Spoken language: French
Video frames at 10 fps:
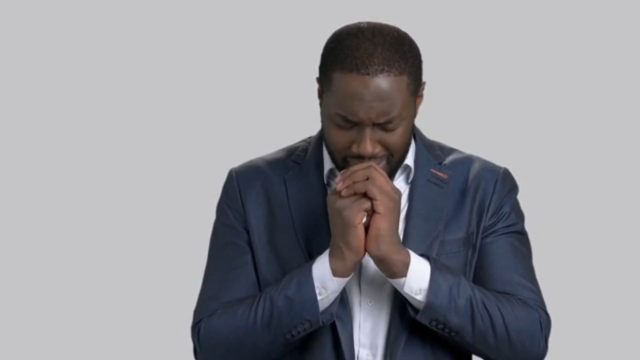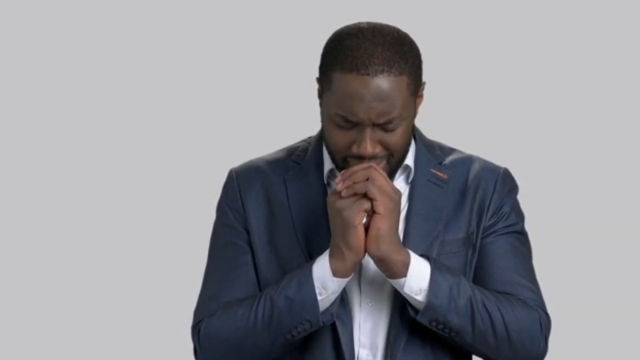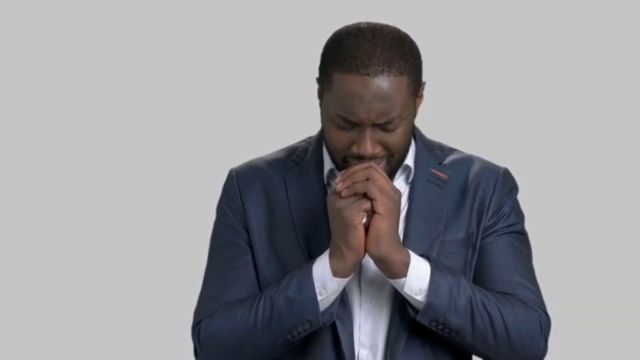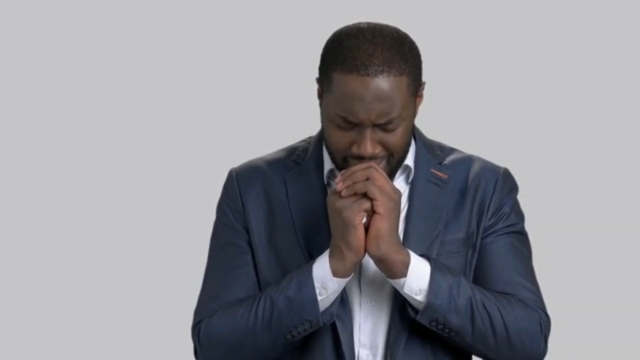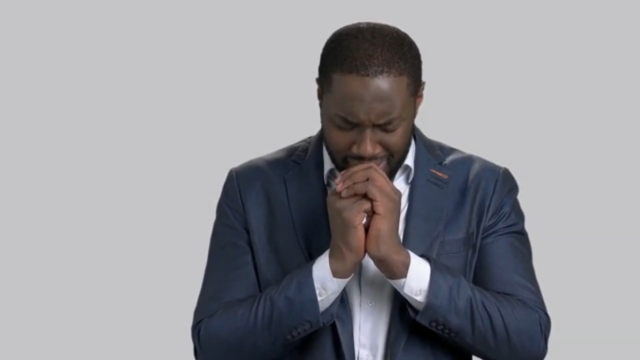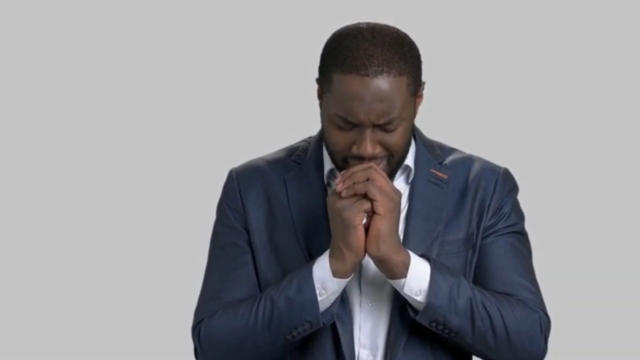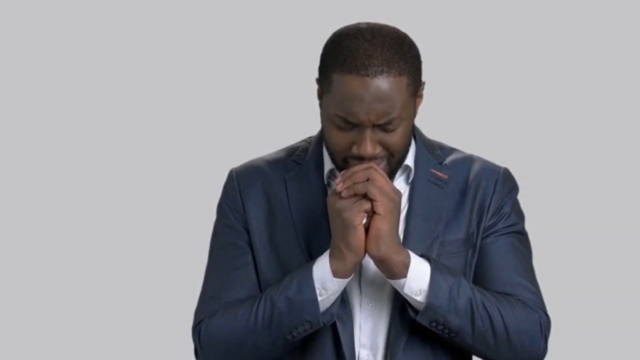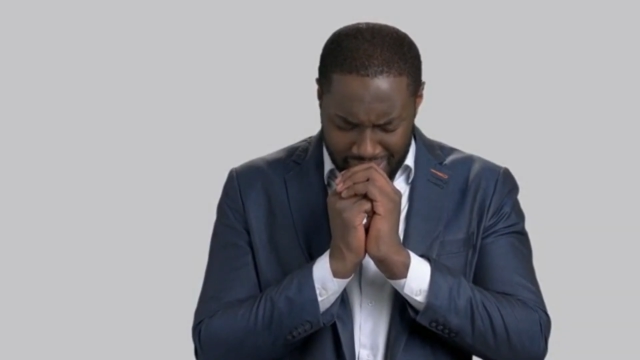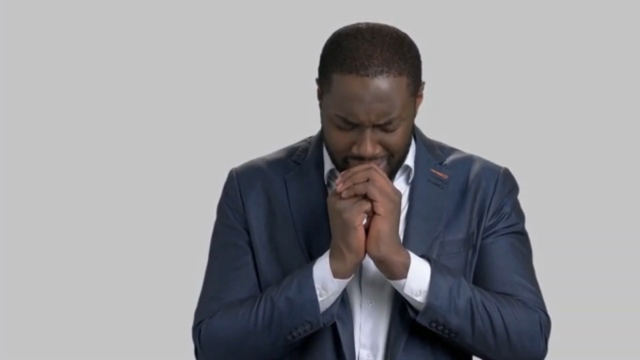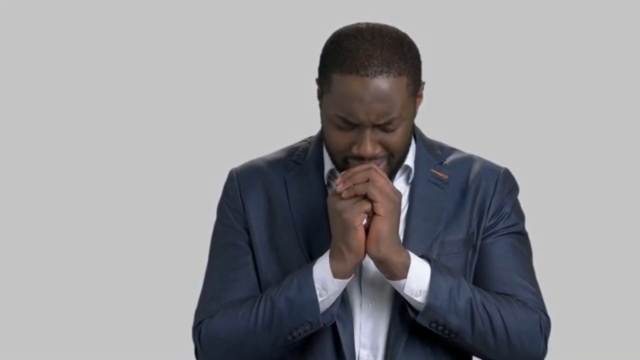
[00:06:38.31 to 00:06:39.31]
s'excuser
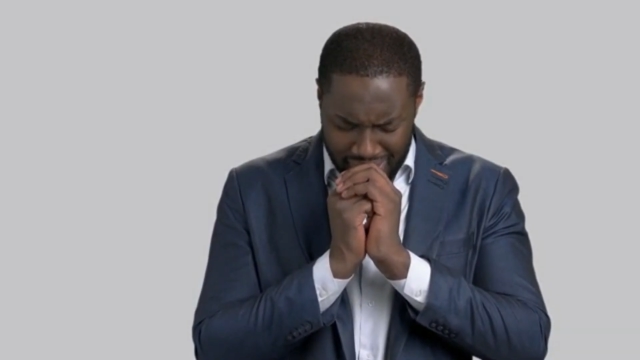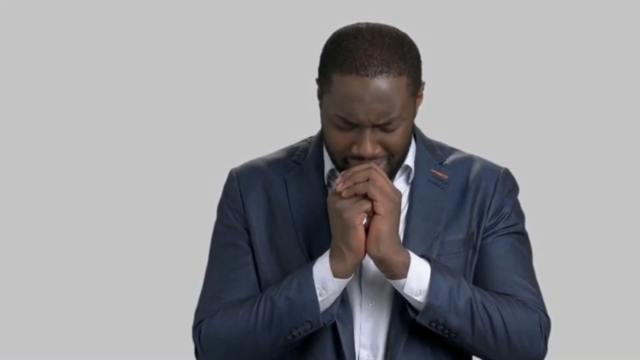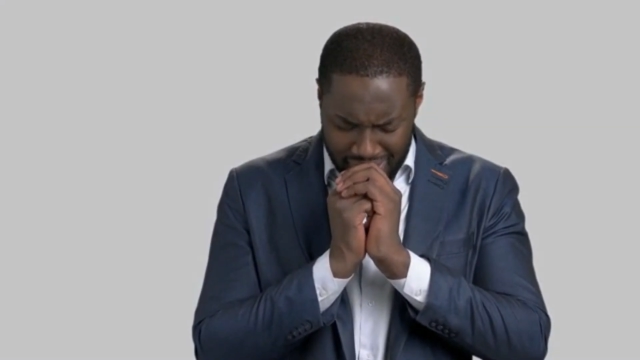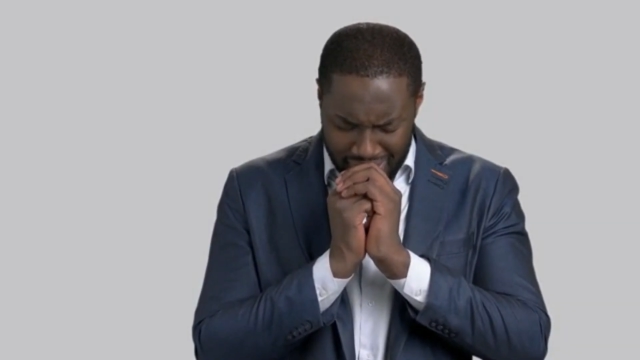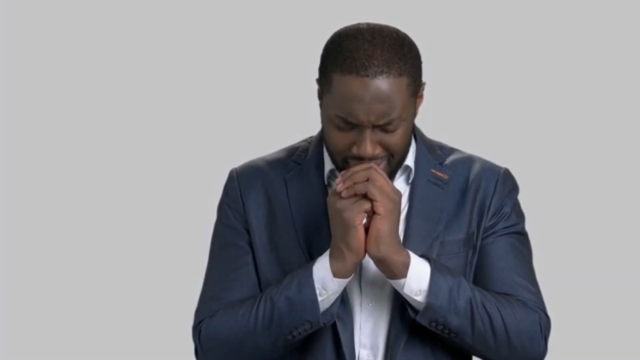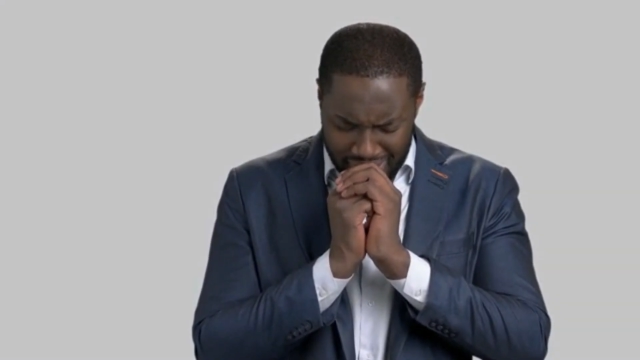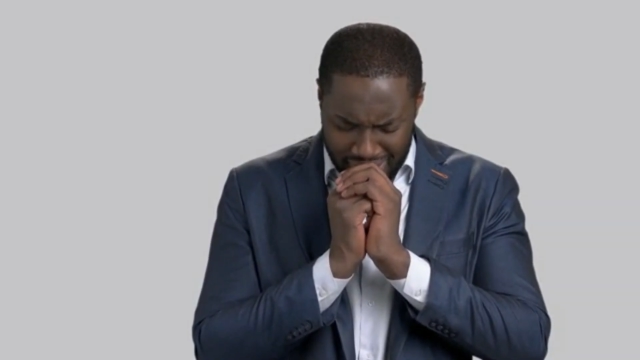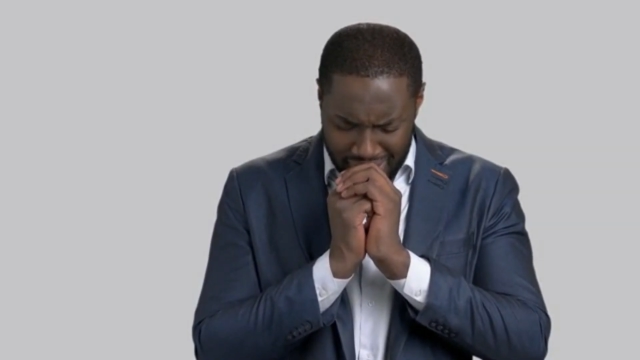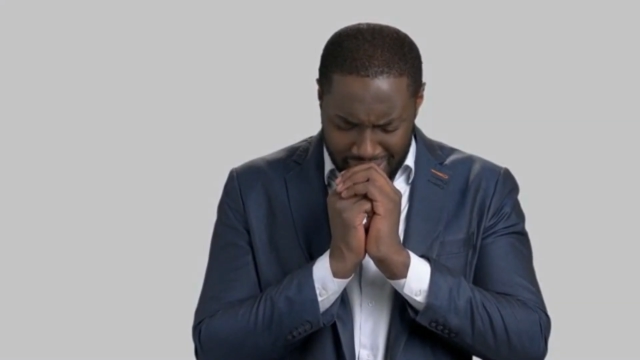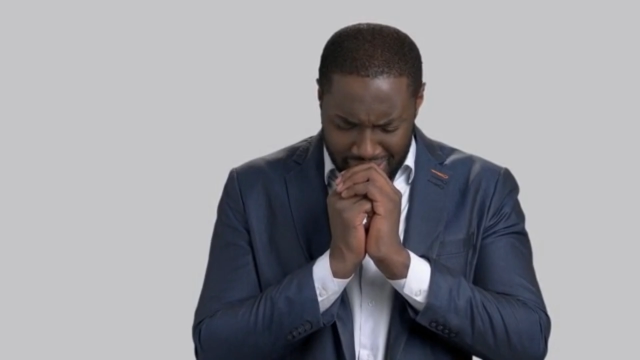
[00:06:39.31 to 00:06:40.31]
s'il n'a pas tort,
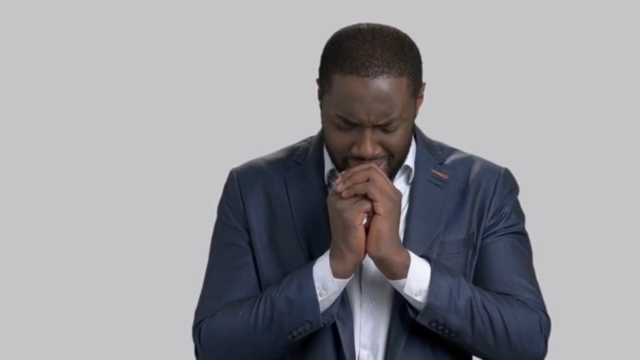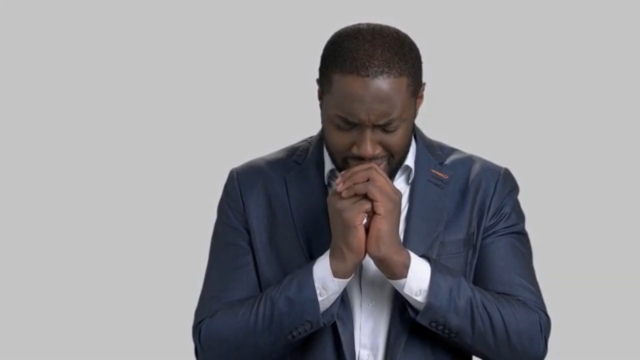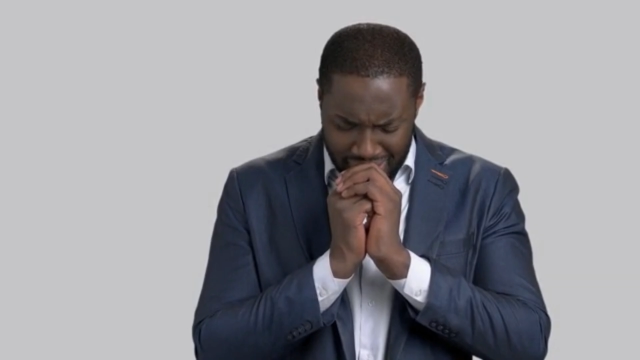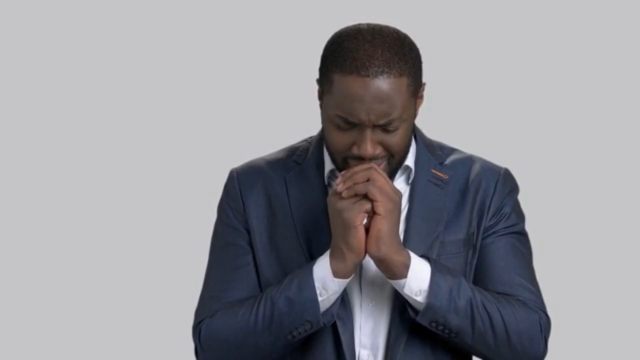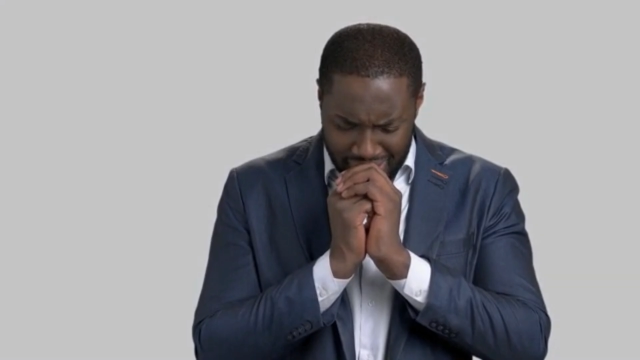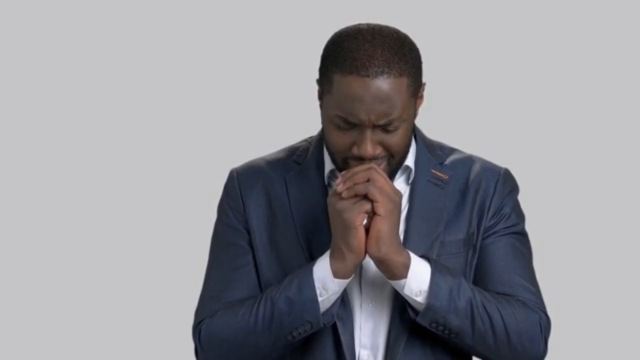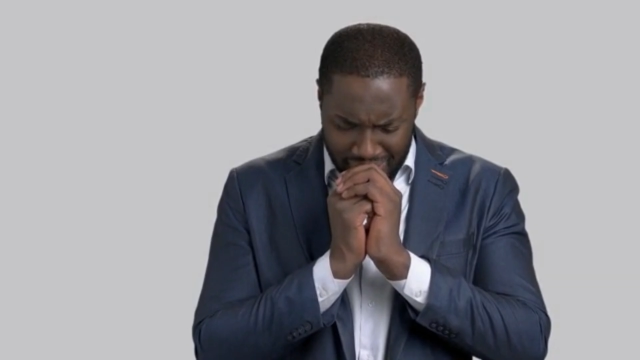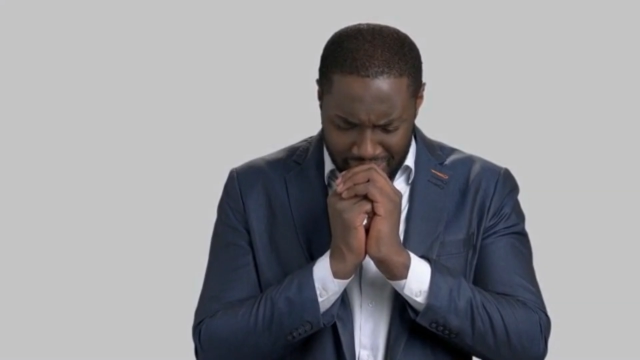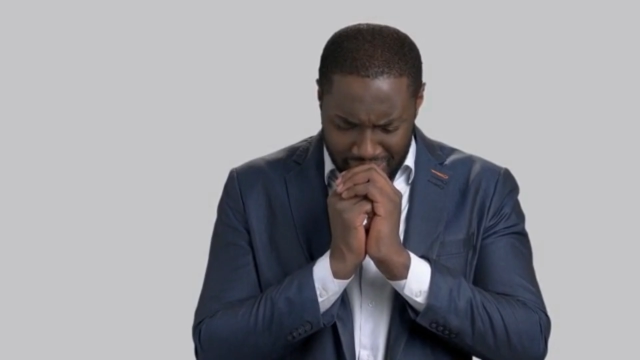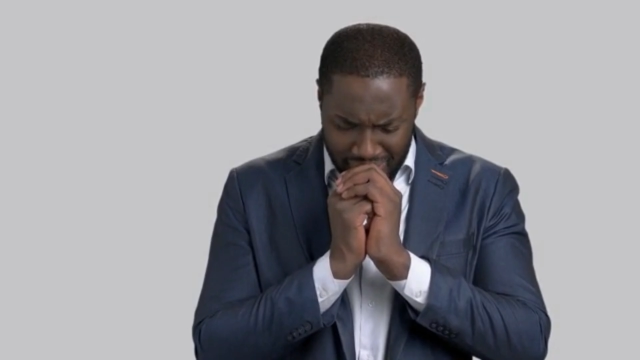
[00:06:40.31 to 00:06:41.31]
pour votre bien.